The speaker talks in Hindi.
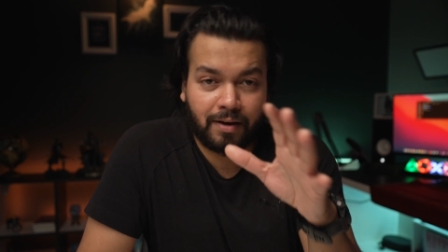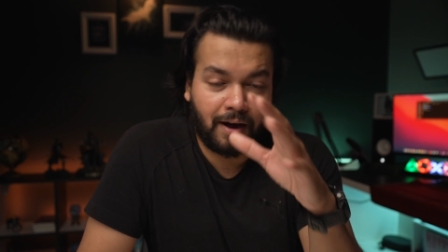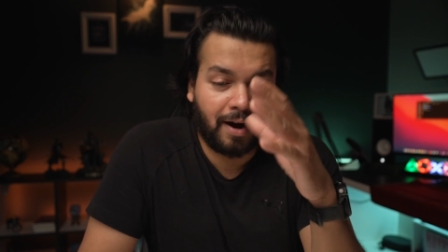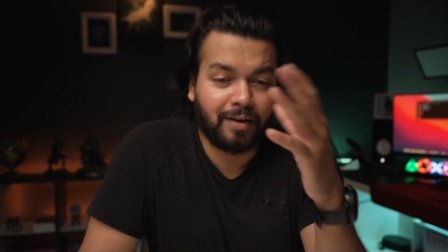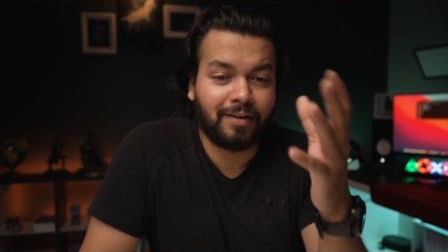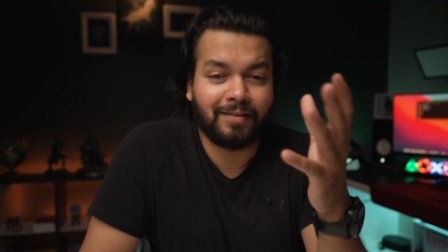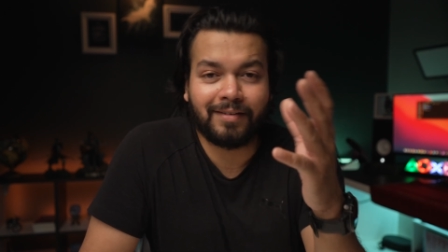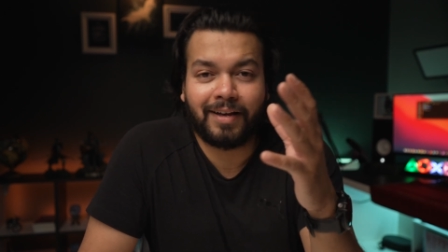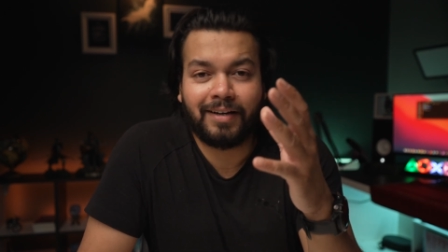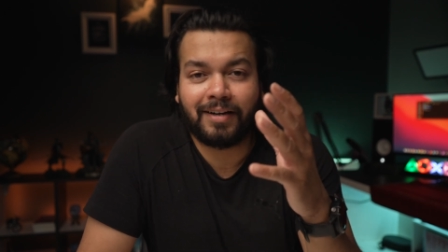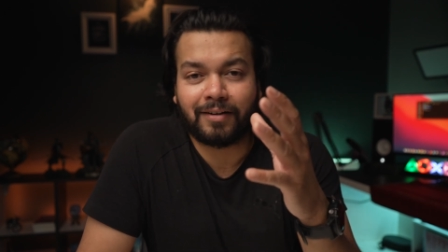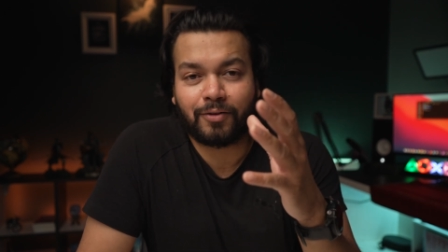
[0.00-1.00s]
आर्ट
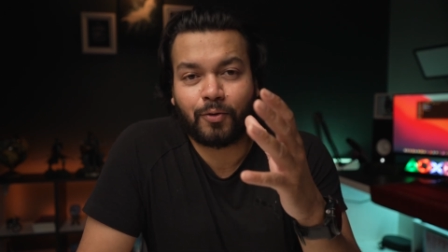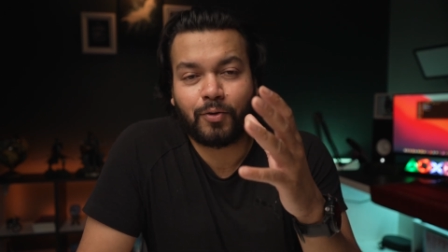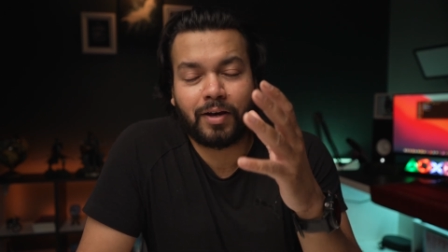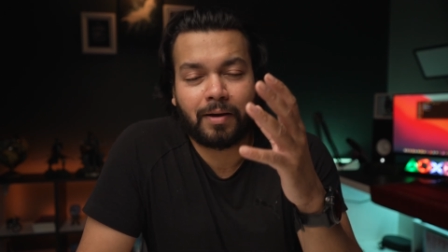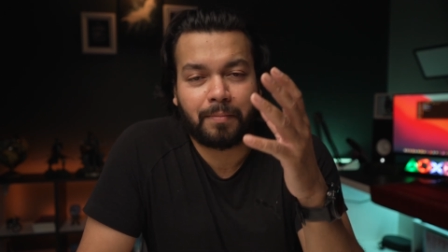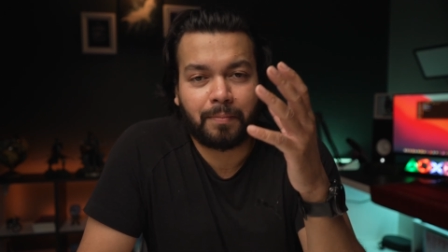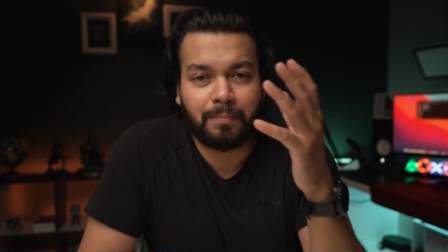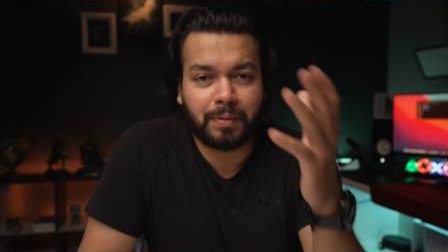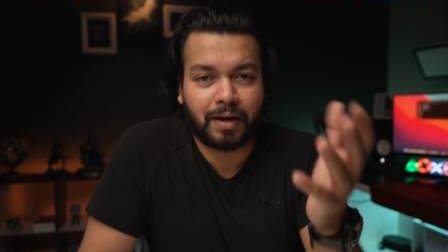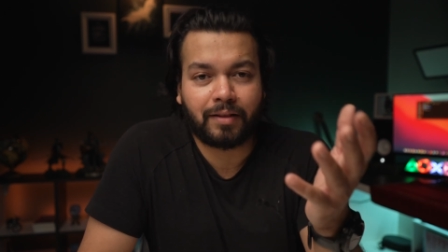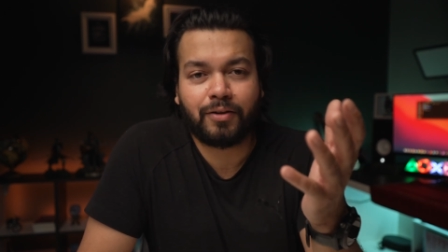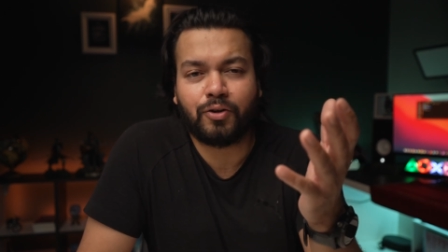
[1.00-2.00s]
डिज़ाइन करते हो या
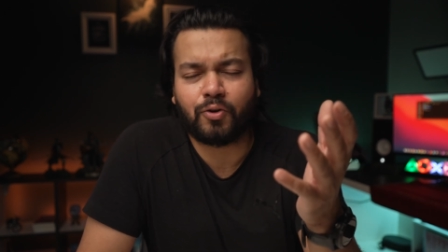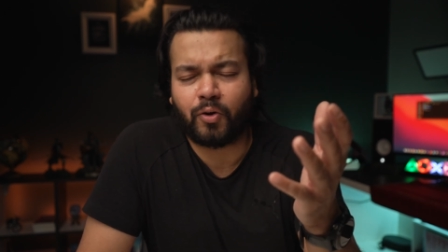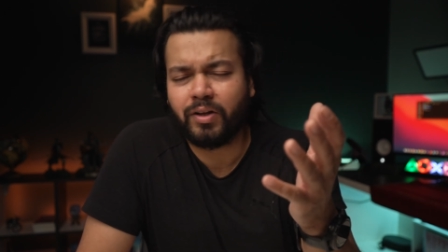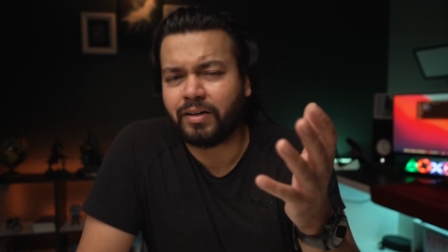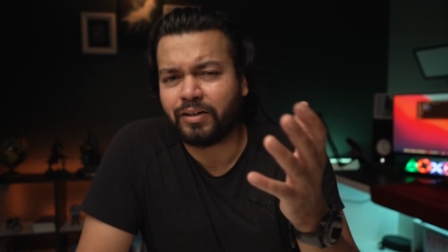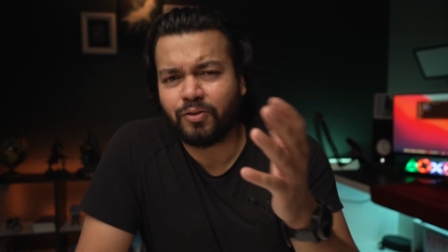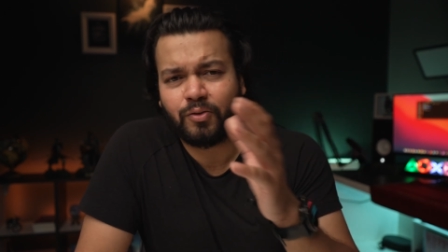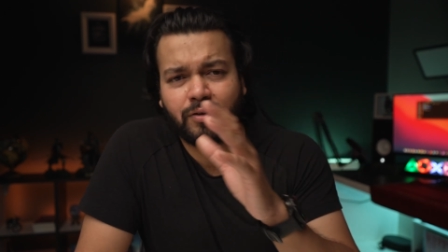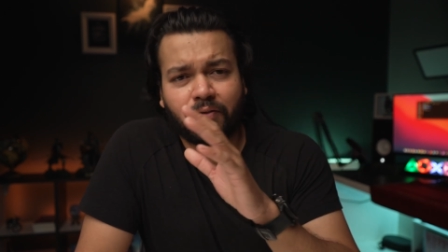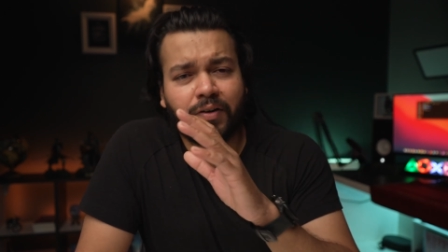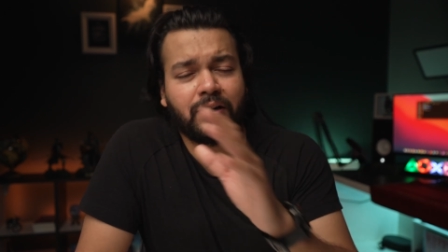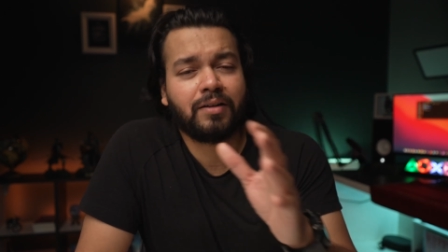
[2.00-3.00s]
बनाते ड्राइंग करते हो तो
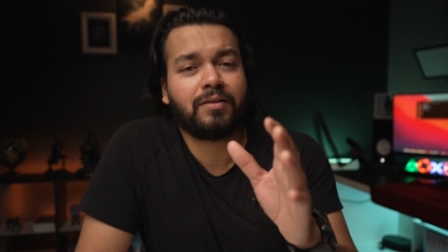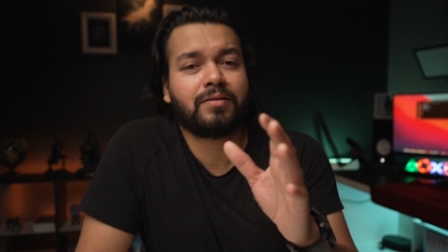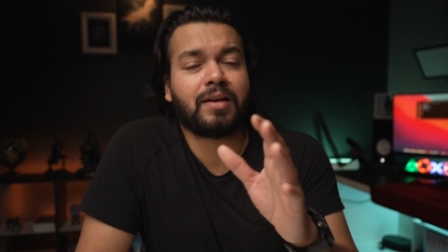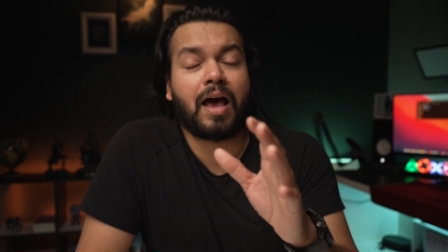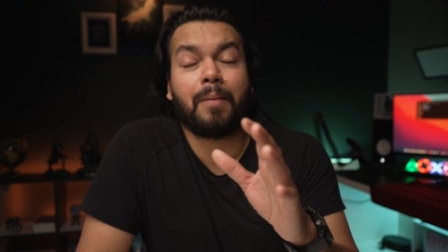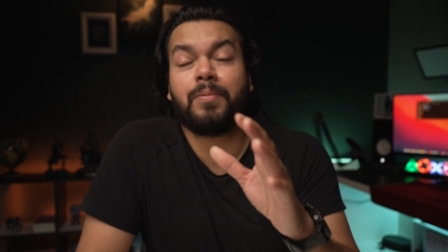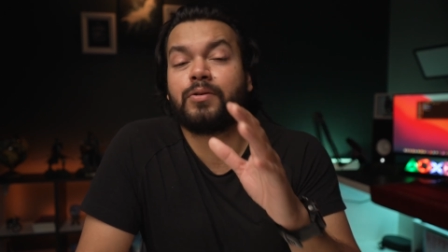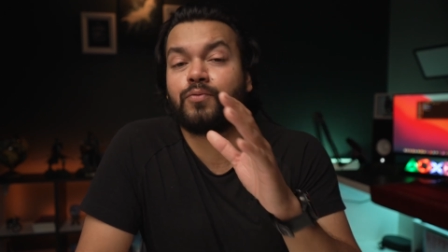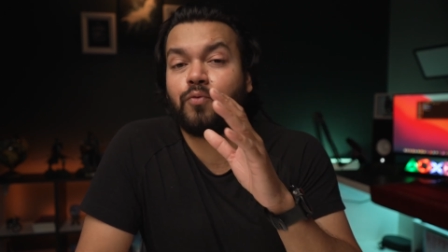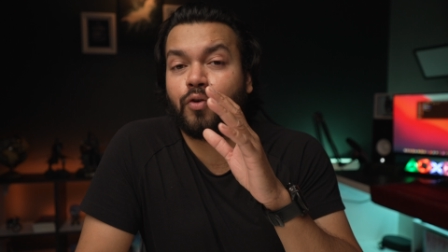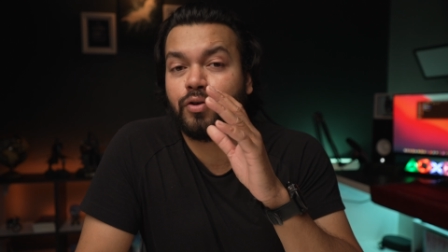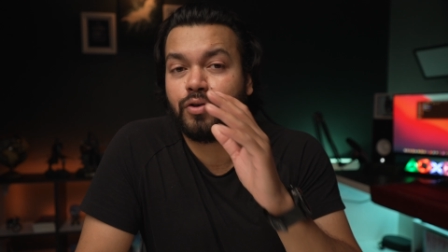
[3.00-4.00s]
डेफिनेटली दिस ऐप इज़
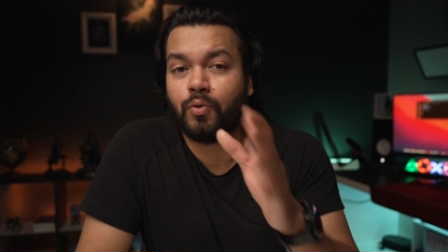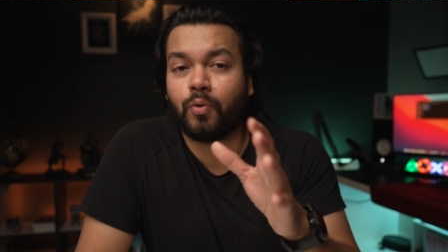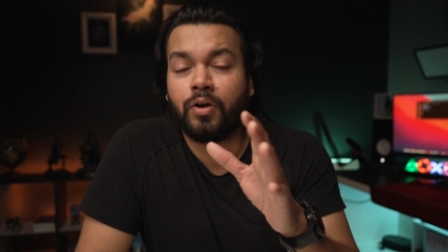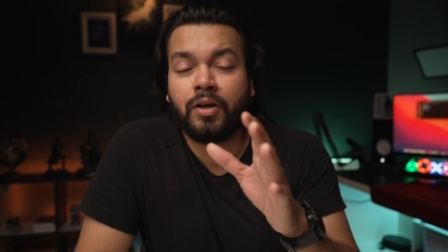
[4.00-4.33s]
फॉर यू